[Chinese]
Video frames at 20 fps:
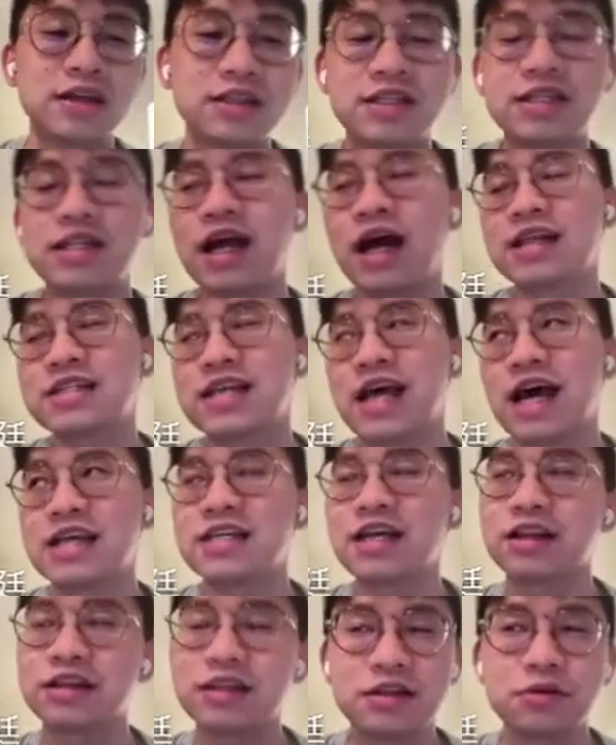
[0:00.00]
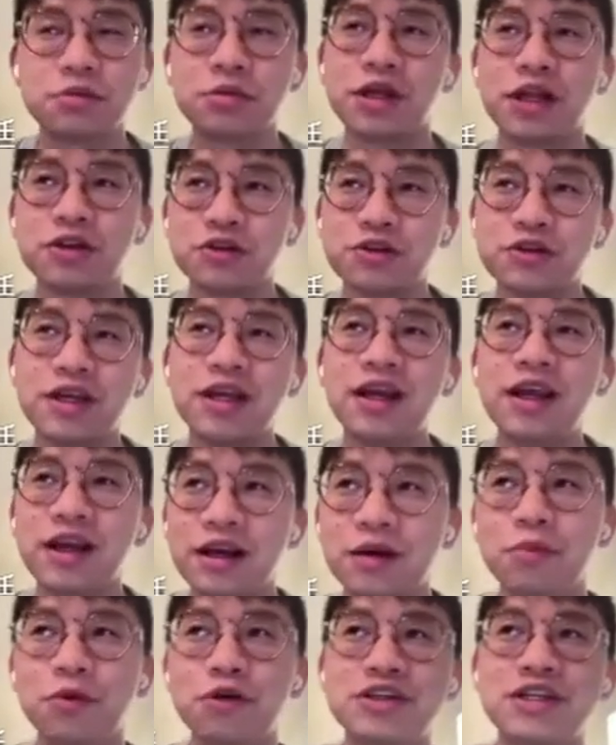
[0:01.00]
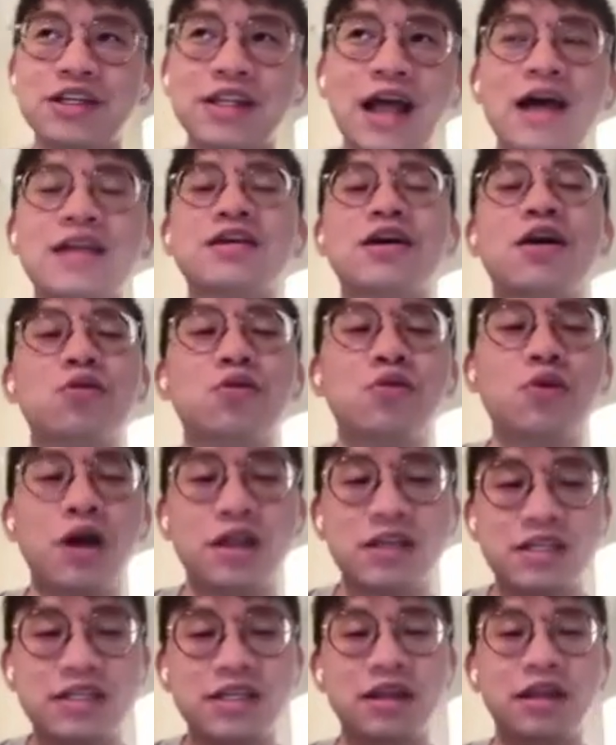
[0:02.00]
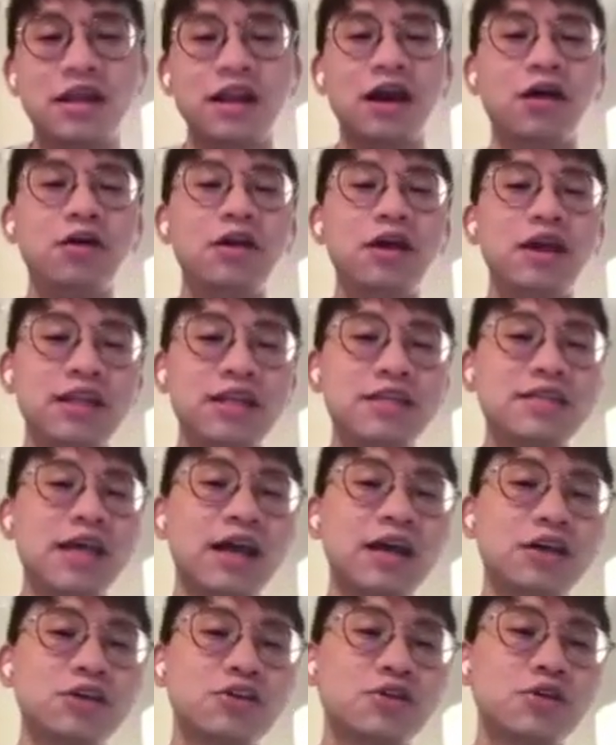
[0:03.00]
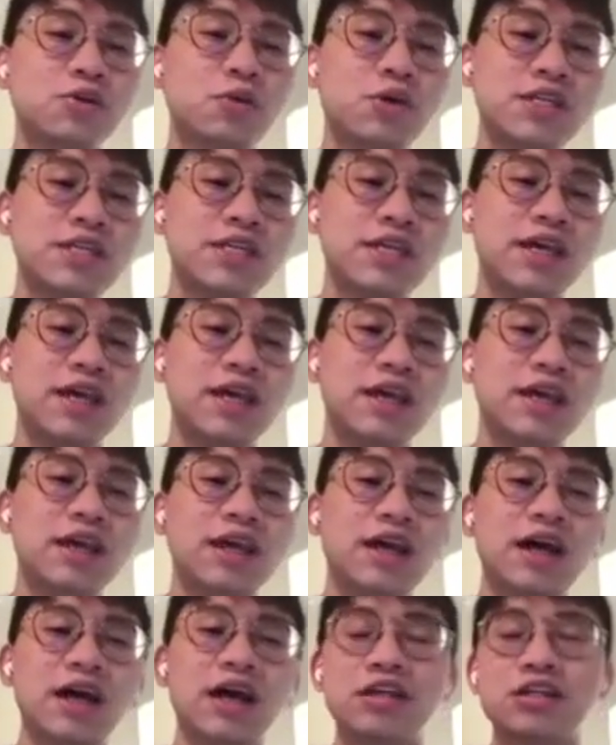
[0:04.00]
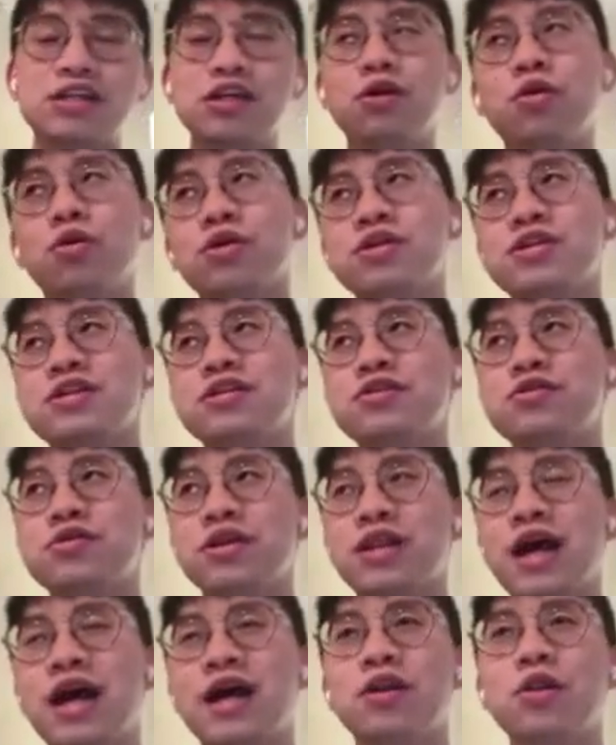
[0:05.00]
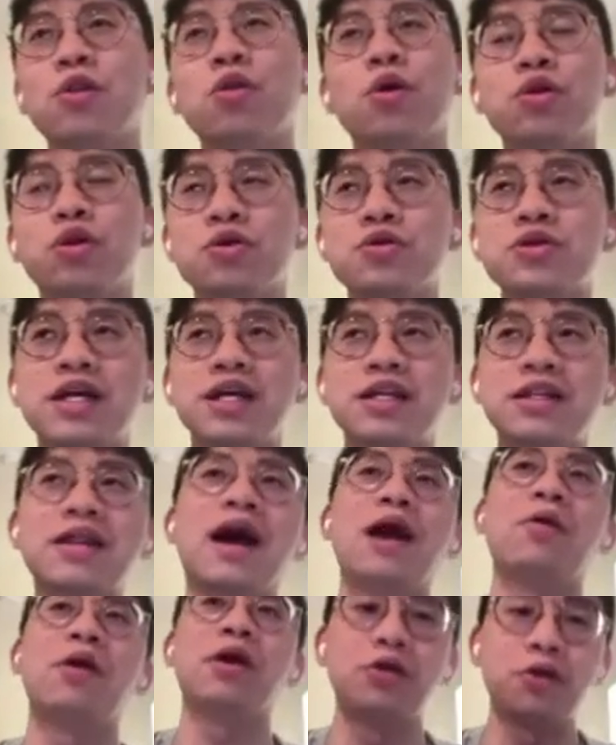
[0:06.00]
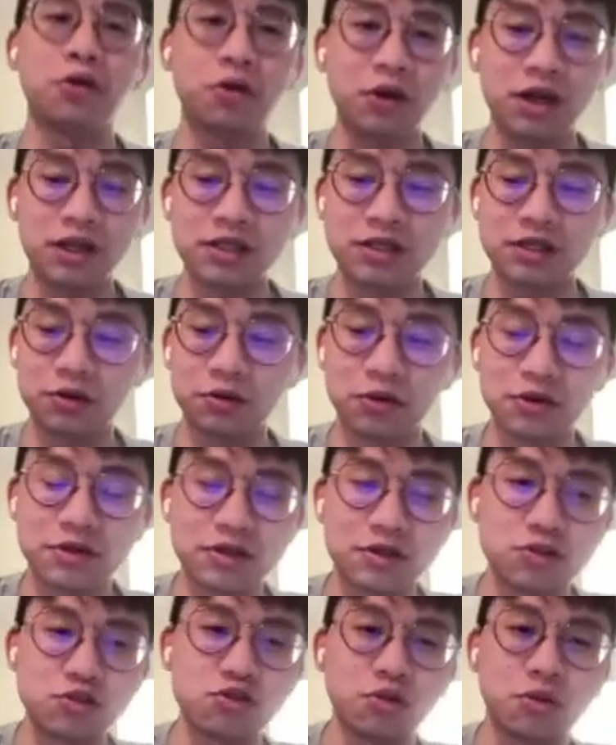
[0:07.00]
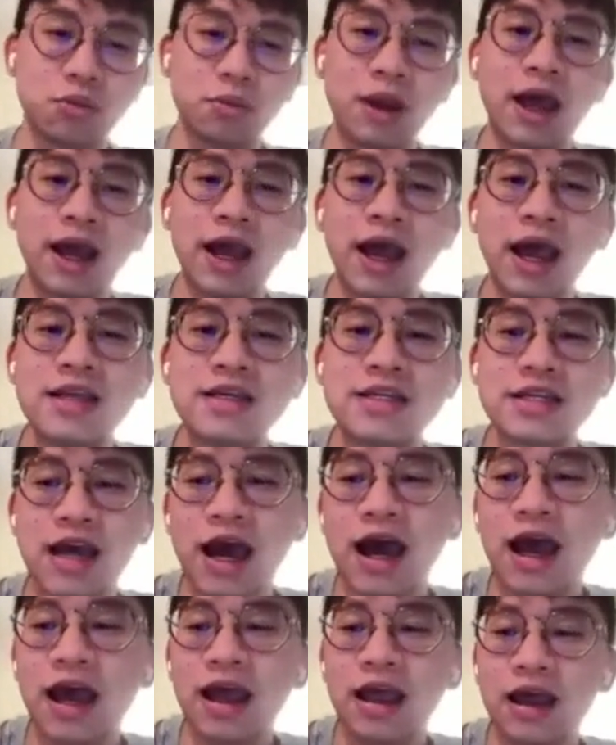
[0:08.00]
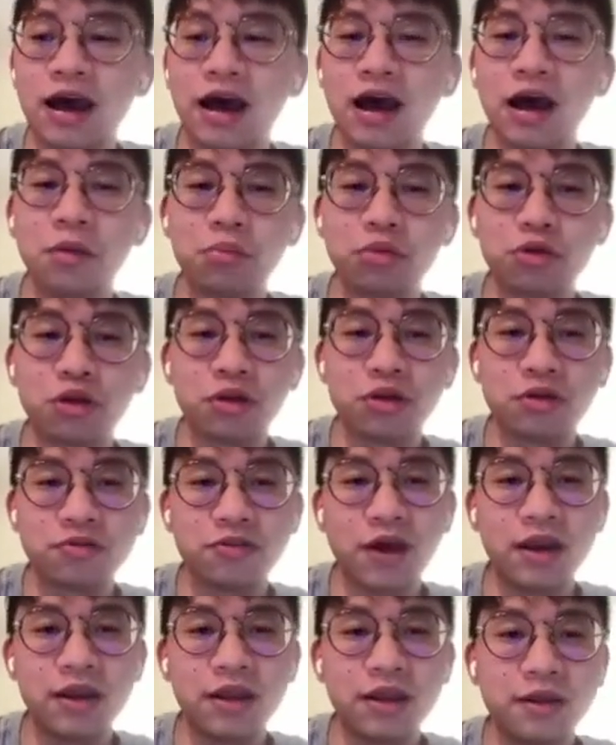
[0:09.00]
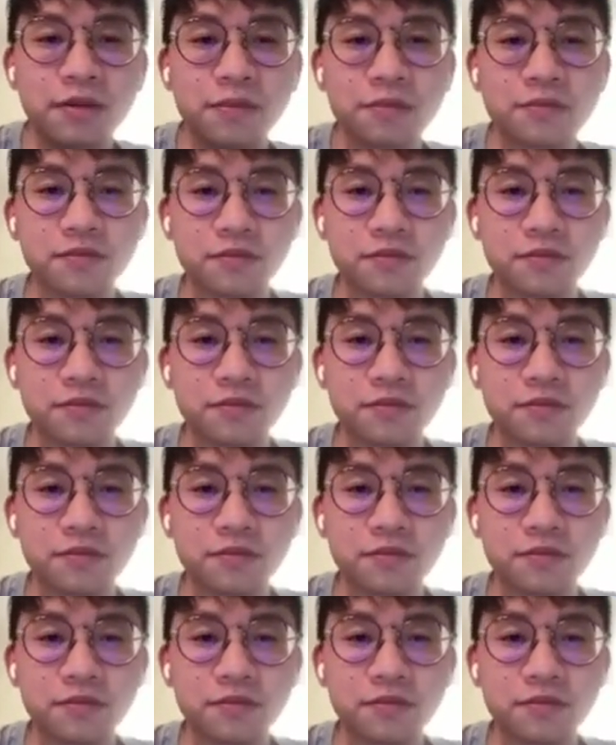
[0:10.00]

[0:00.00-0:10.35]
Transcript: 二个其他杂项基本上就是跟模型打招呼啊，闲聊。第三个就是问一些啊生活资讯，但很多都是跟台湾有关的生活资讯。我们来看一下啊不同的范例。